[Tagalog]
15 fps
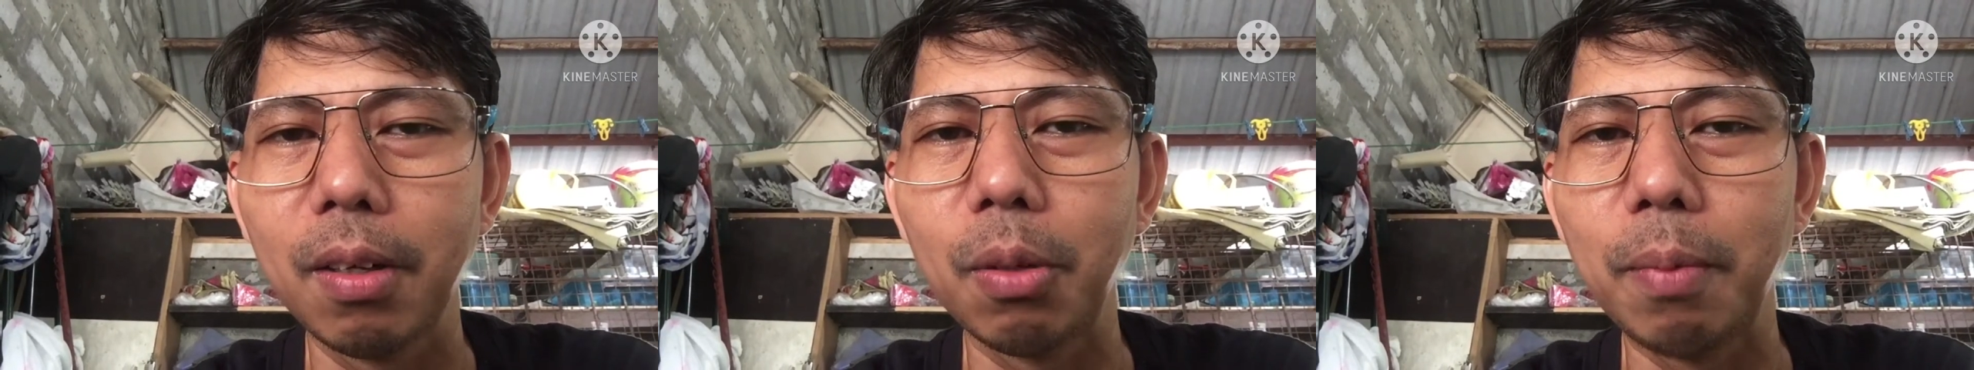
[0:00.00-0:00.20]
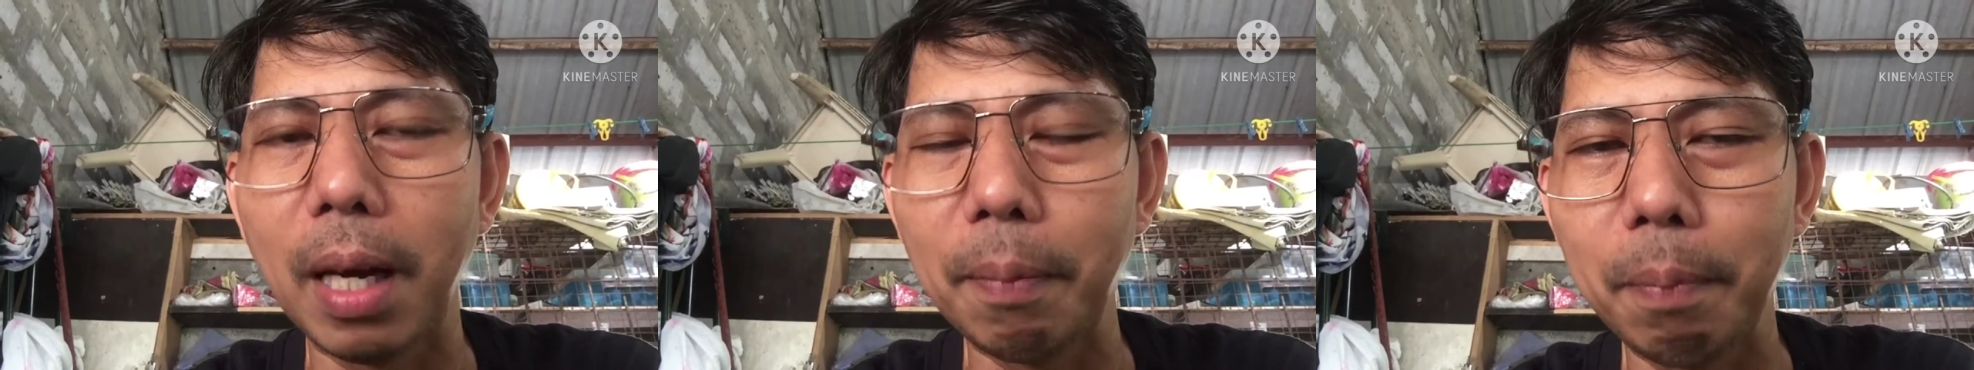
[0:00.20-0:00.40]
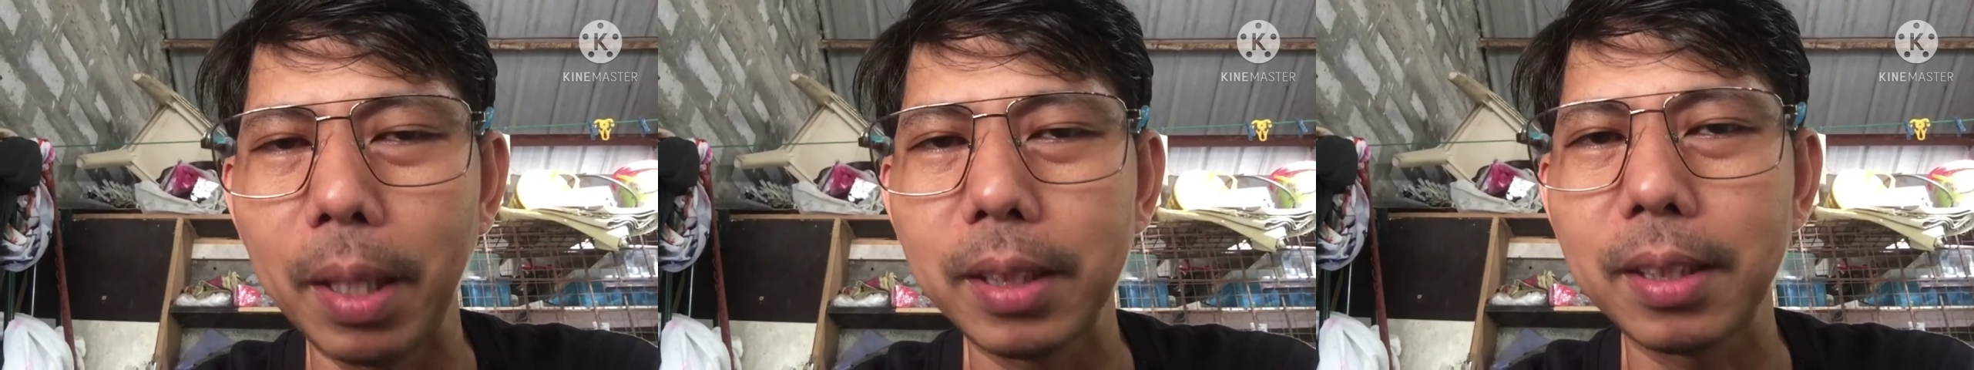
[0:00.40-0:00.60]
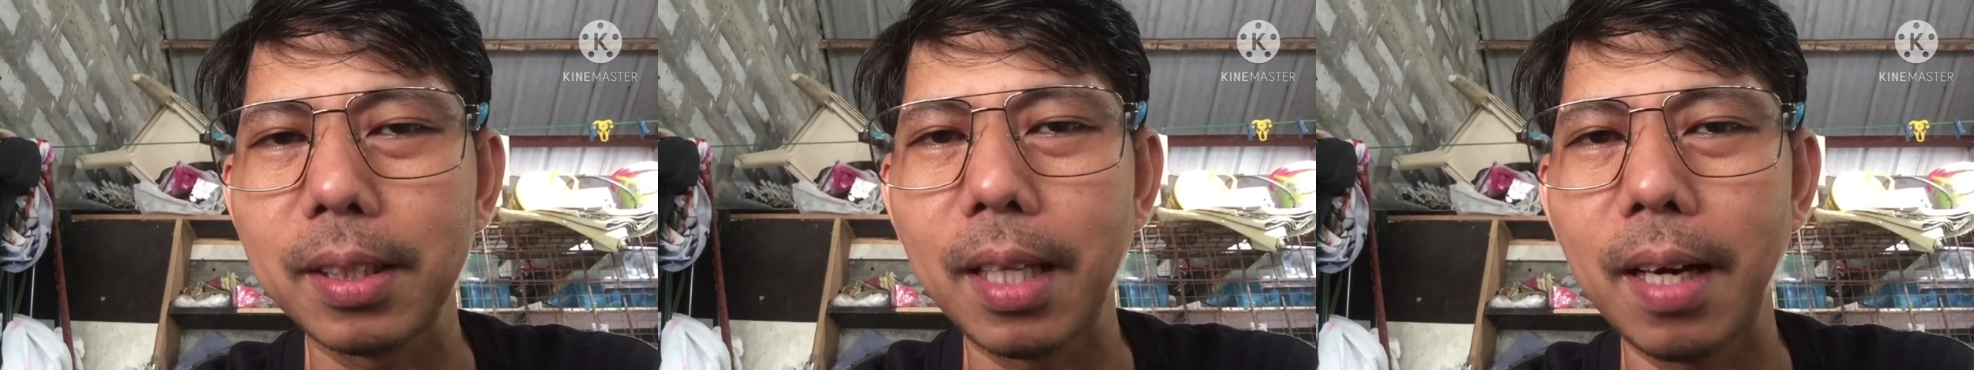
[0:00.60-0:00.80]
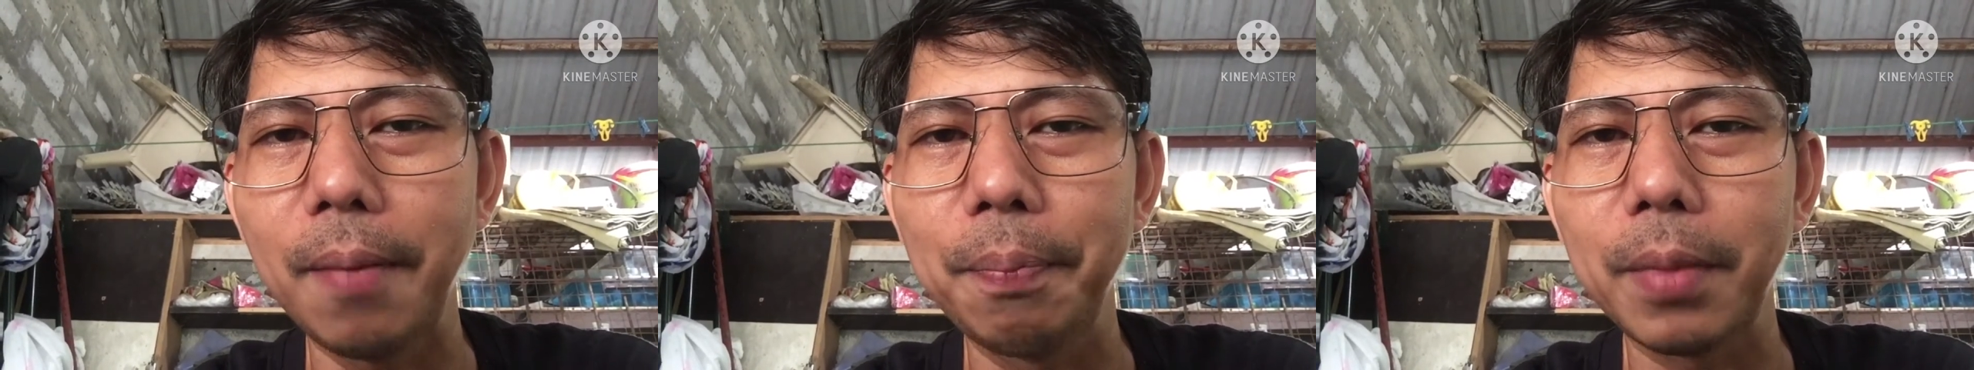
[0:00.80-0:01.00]

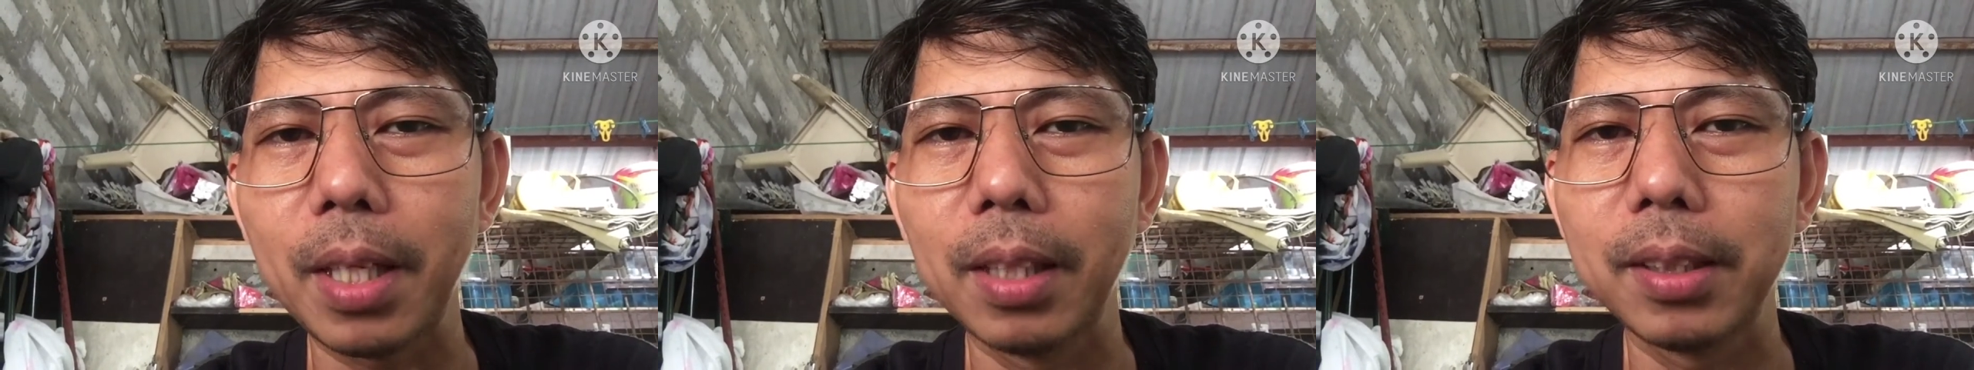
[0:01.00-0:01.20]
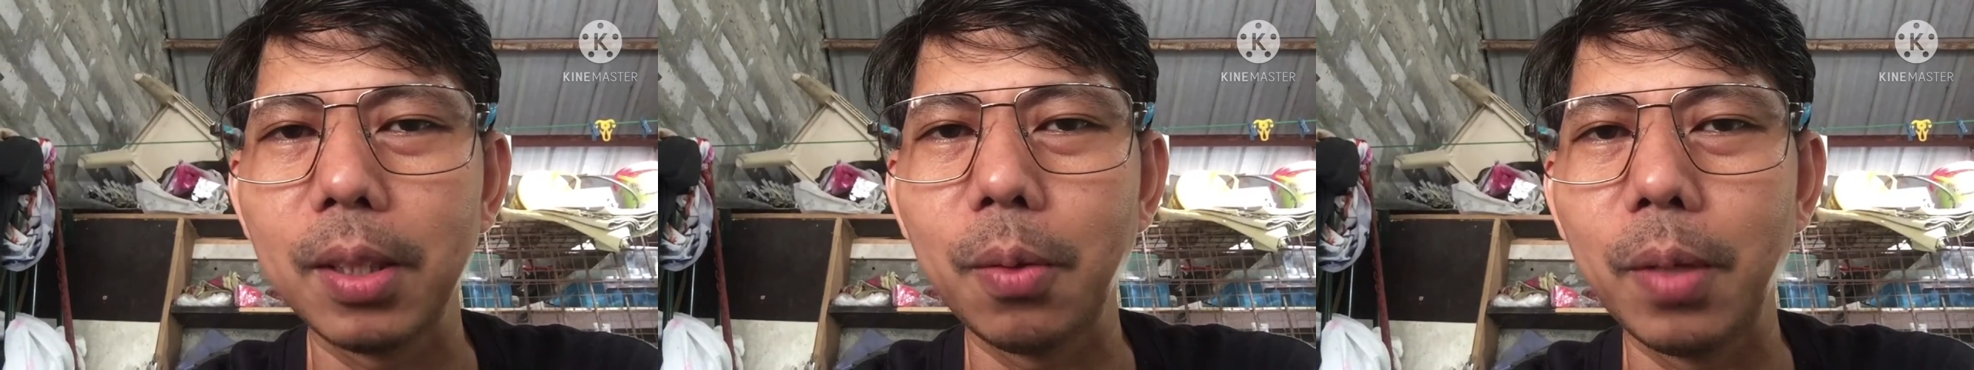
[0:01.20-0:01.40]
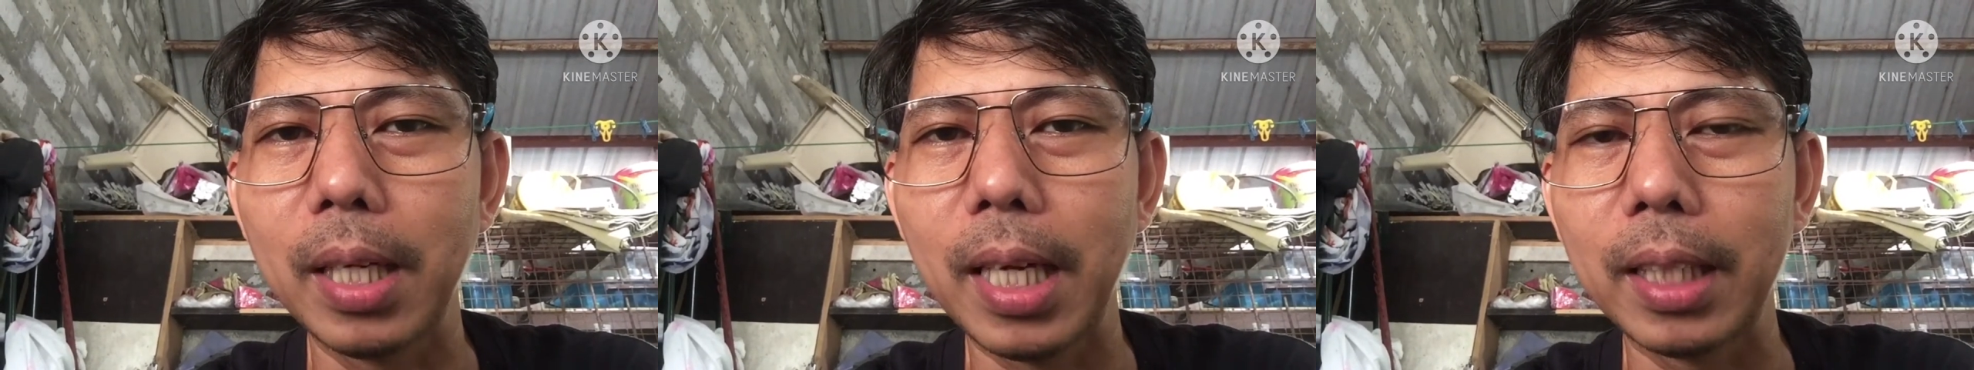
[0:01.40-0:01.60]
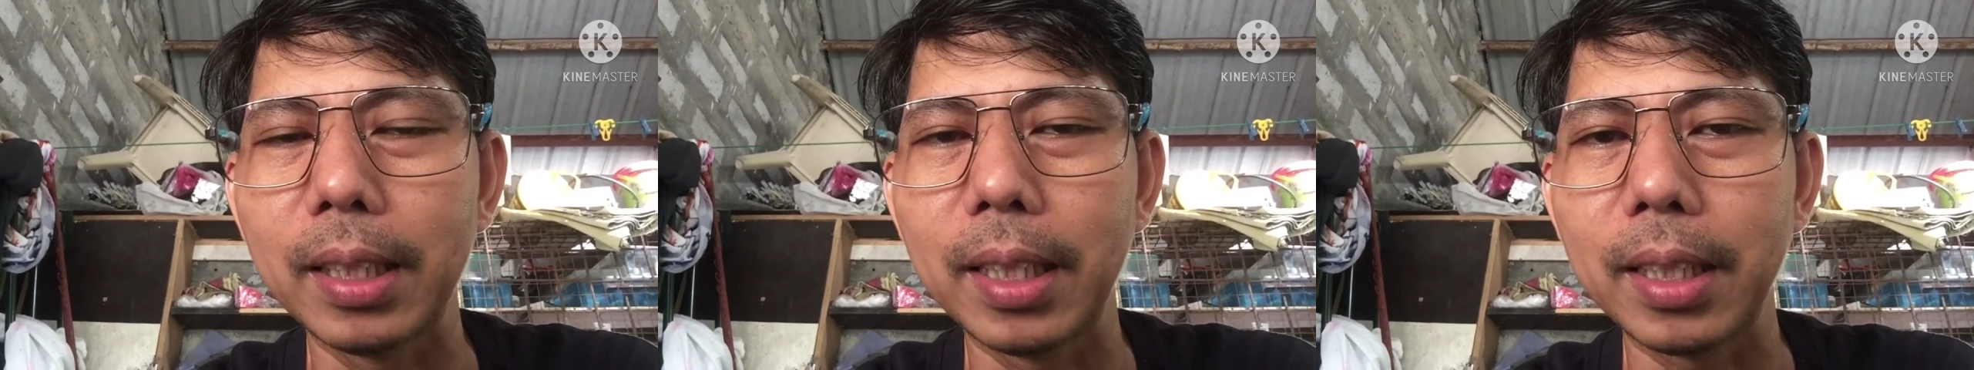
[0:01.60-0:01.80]
bypass na kasi wala